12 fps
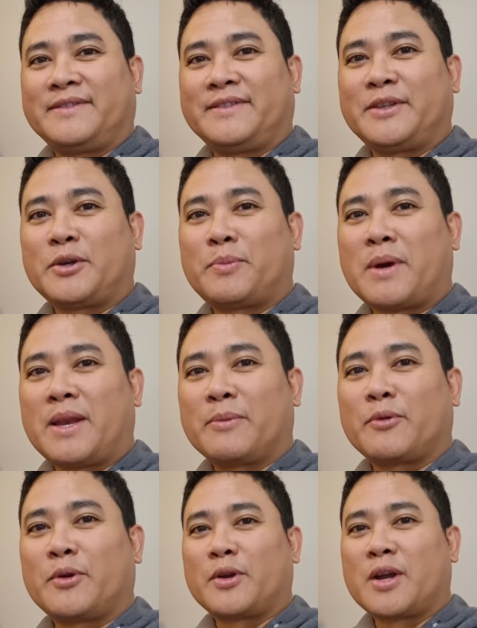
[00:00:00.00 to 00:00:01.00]
Hindi ko pa alam
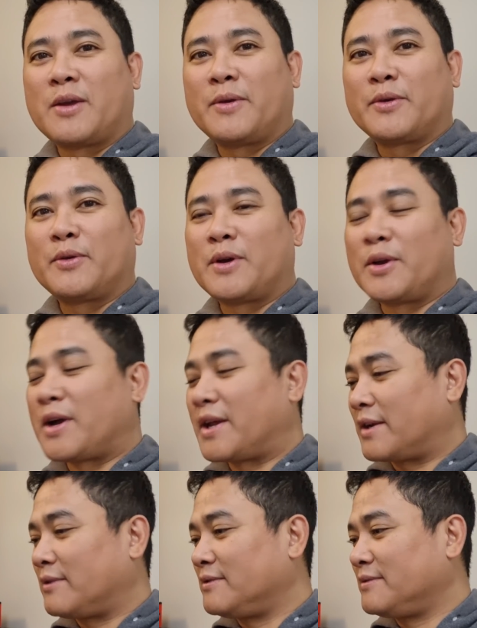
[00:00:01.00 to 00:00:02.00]
anong gagawin ko ngayong
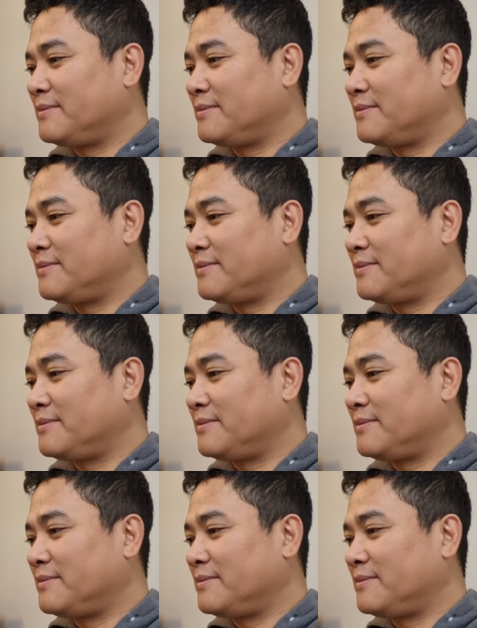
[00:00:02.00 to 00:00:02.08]
araw.